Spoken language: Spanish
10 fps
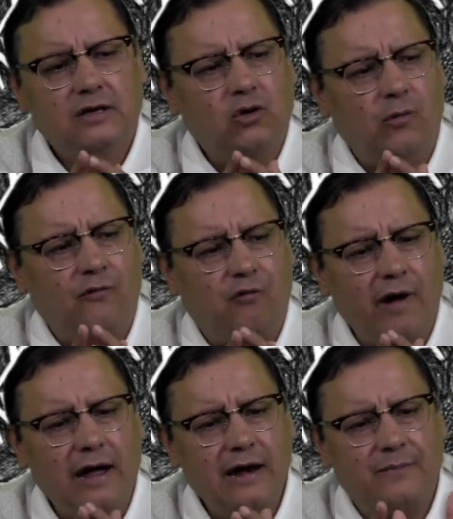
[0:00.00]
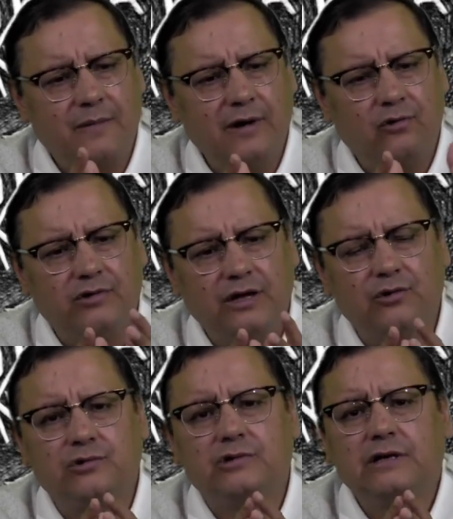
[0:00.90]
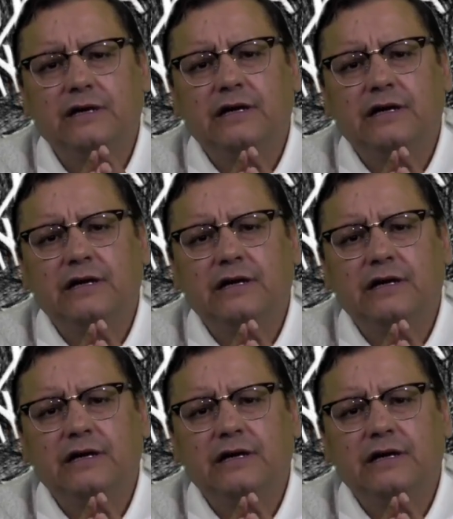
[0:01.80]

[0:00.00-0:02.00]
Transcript: como fue el primero de ellos